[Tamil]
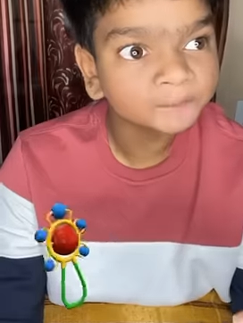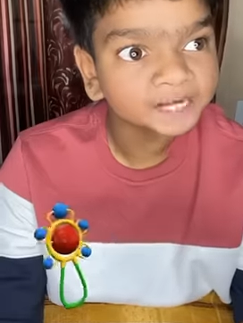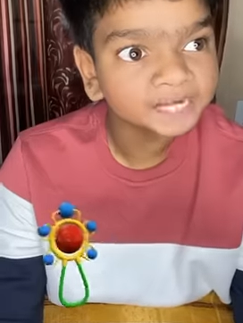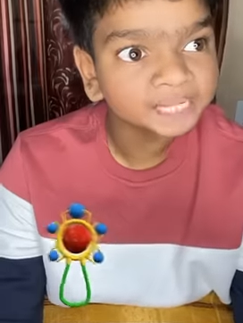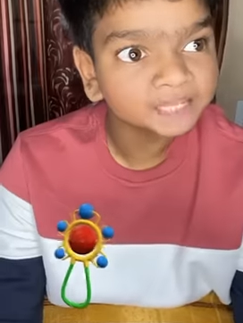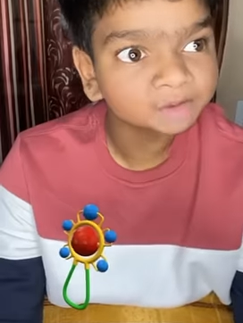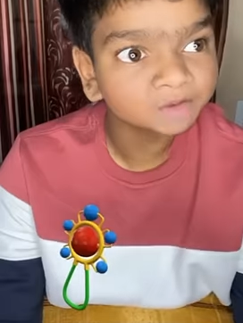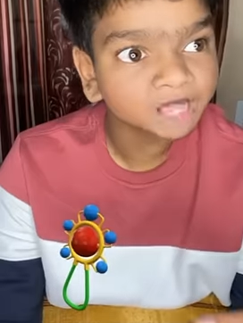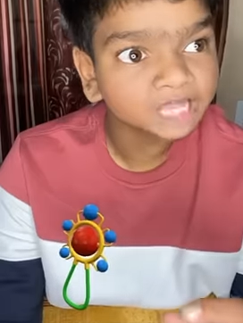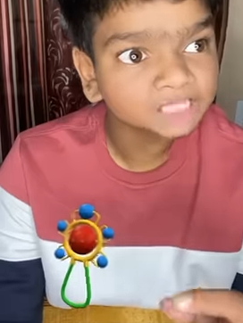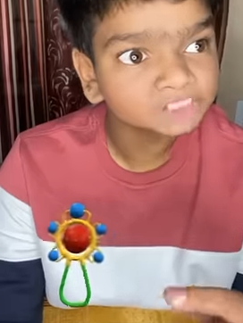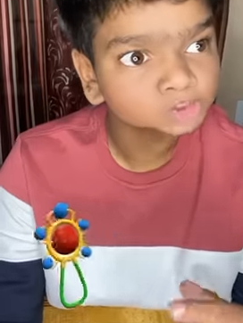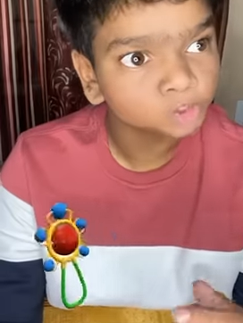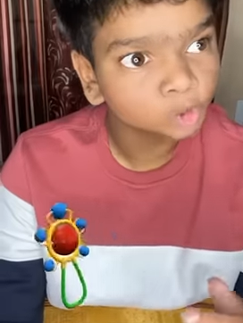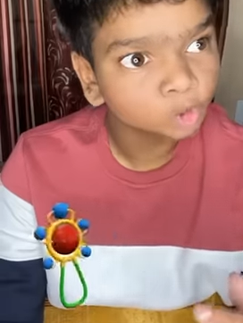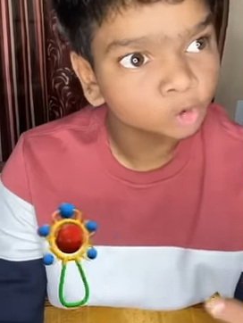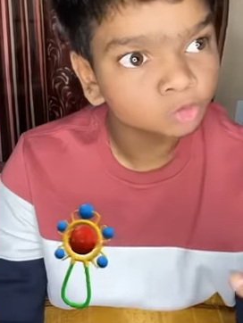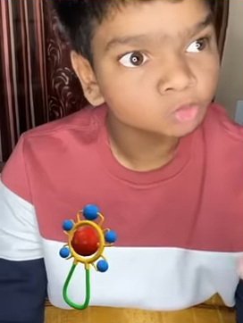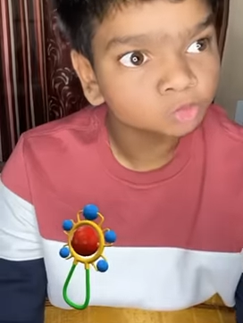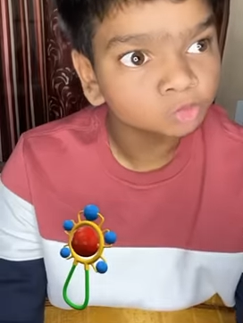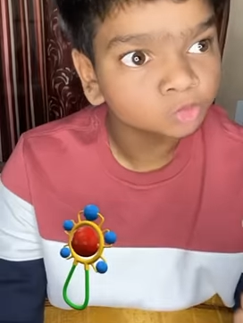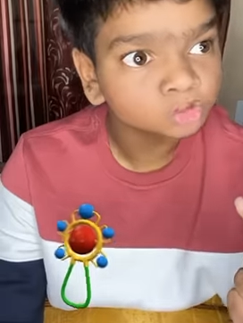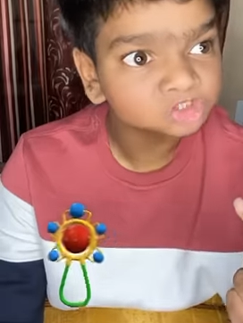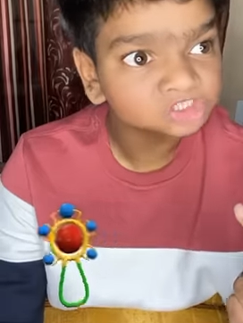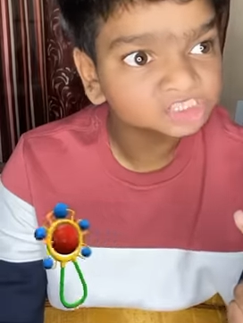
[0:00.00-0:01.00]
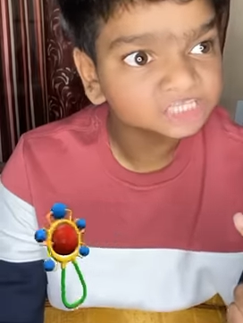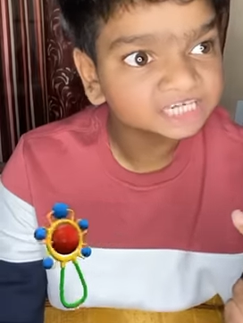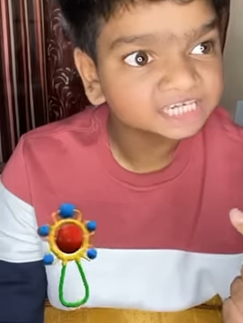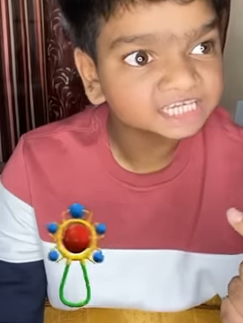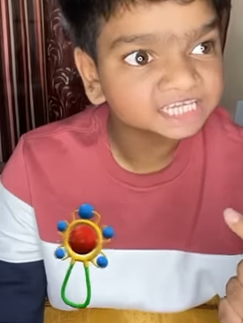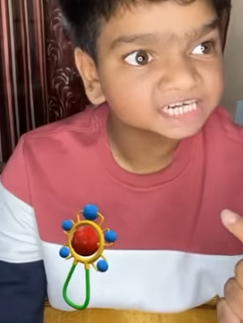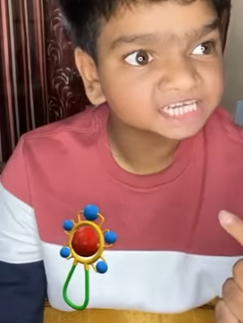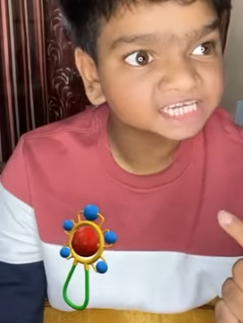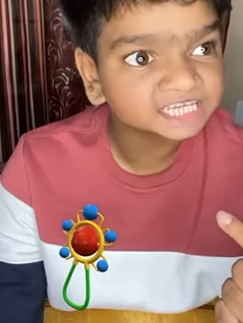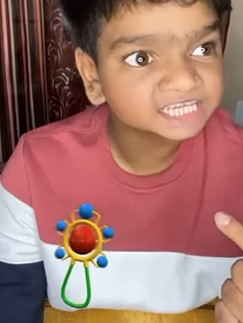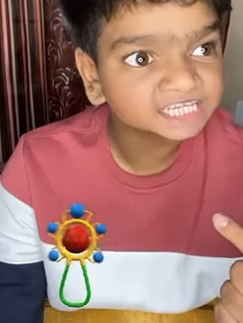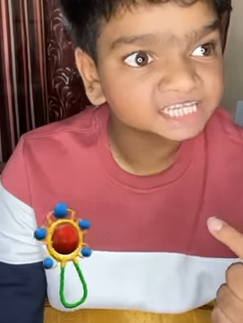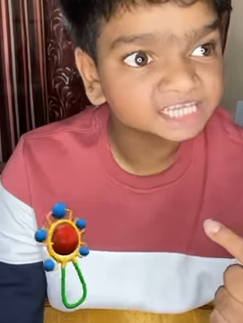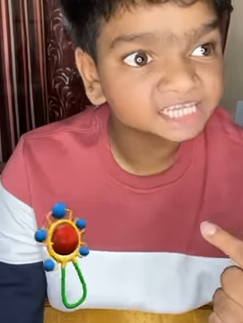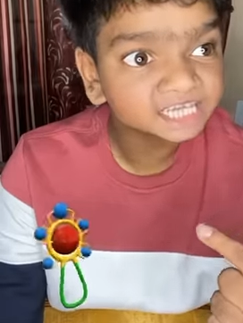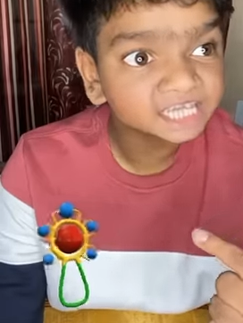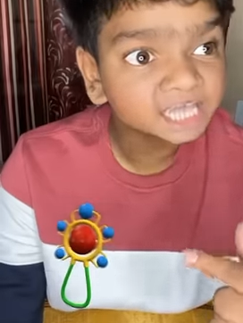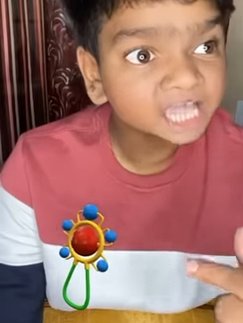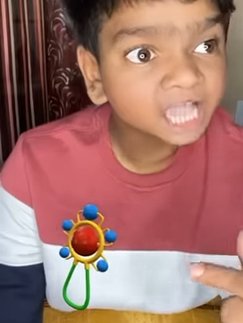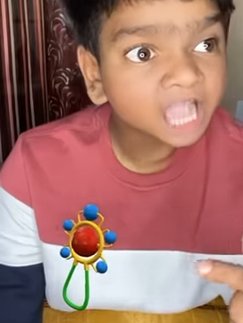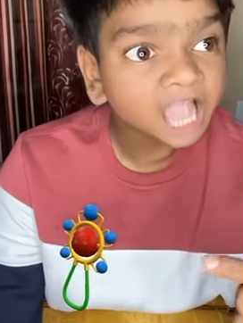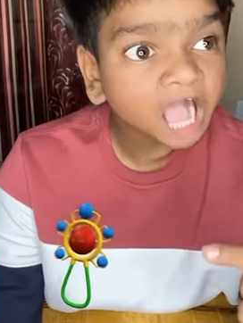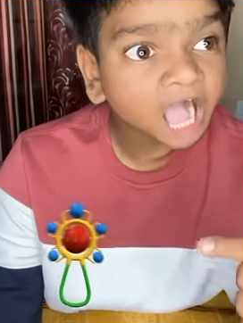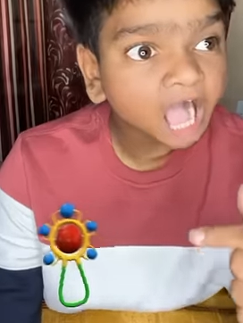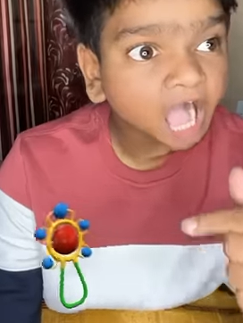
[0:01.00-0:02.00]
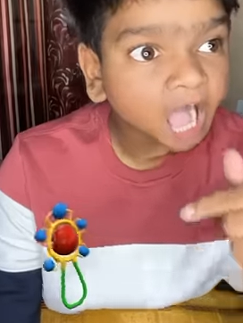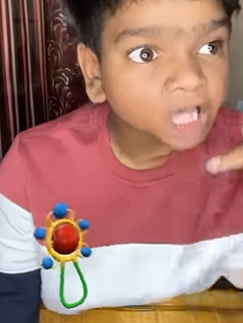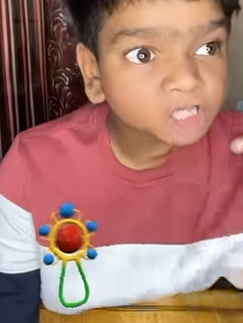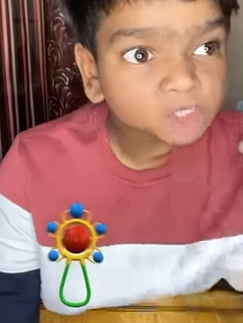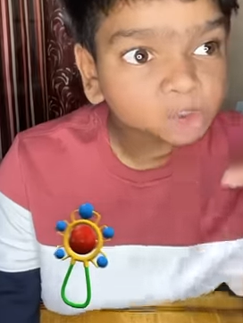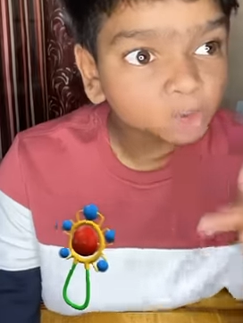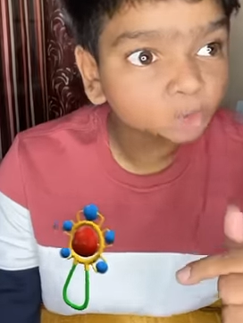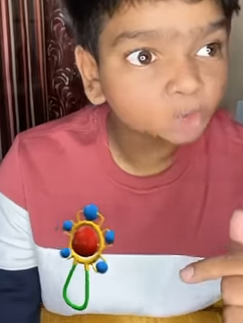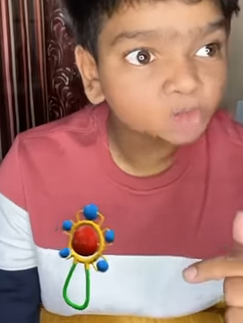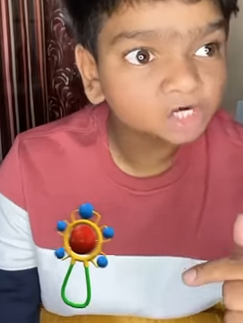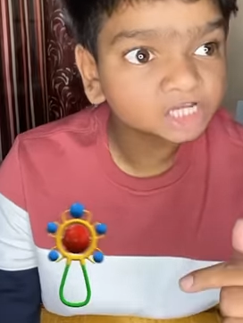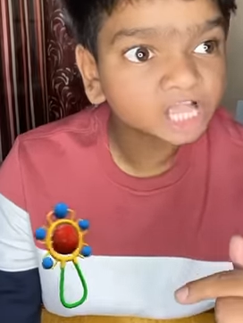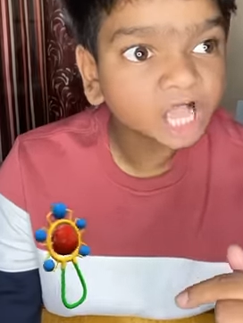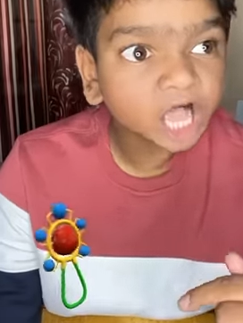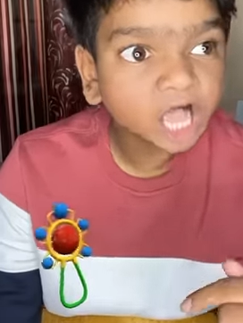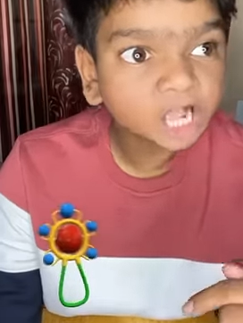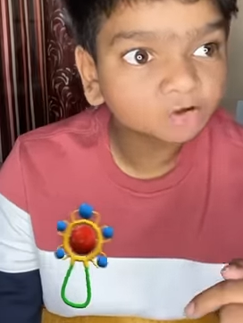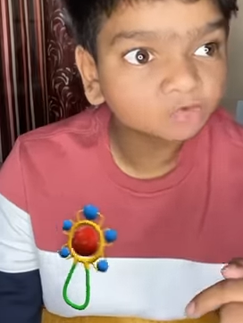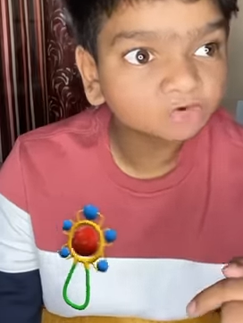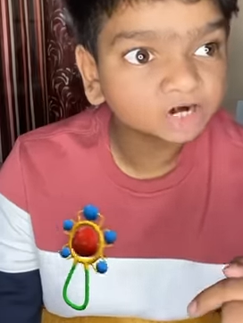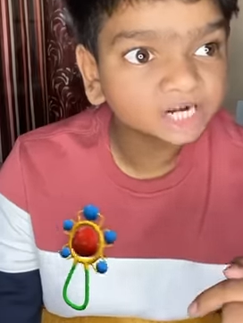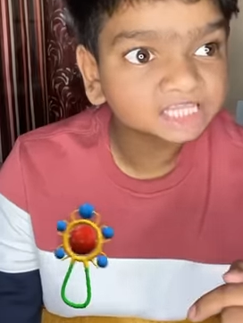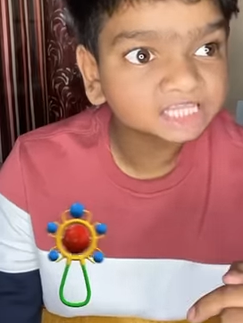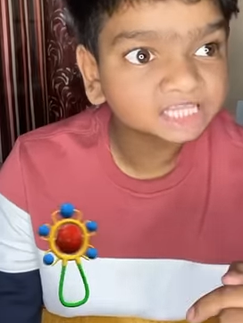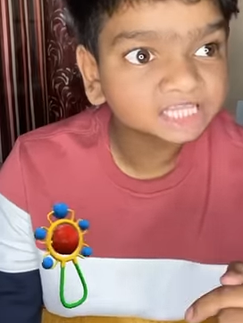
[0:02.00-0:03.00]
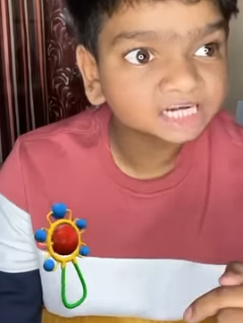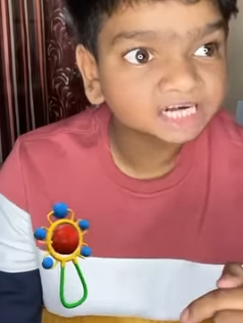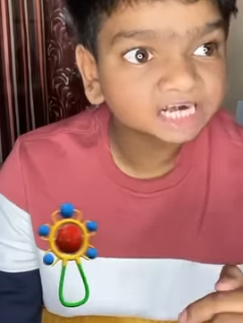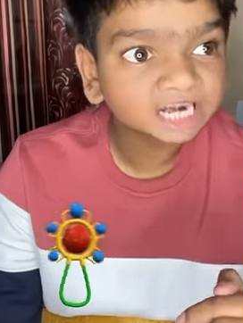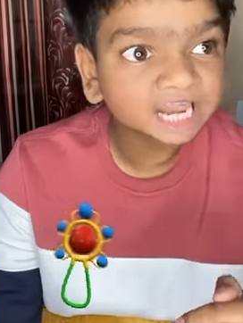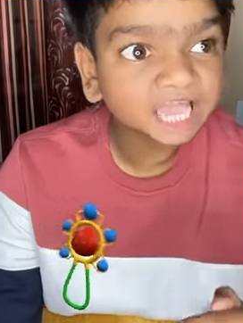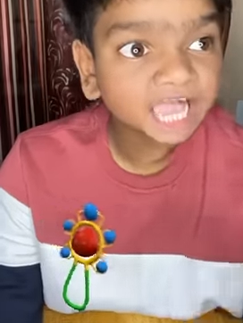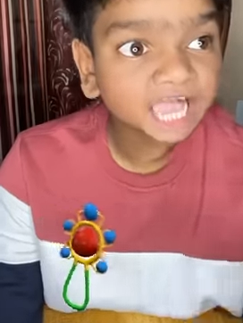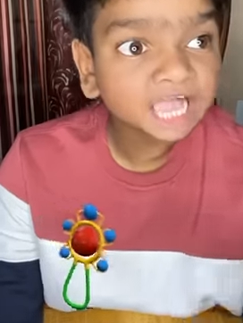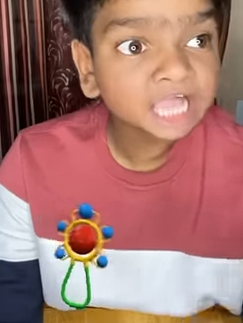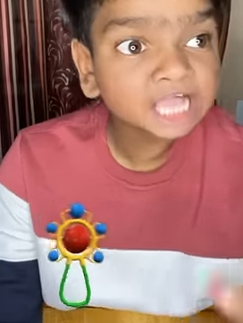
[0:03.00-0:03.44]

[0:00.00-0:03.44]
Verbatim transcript: பெரிய மாஸ்க் மூஞ்சில் இருக்குது அது உனக்கு ஆக்வர்டா தெரியல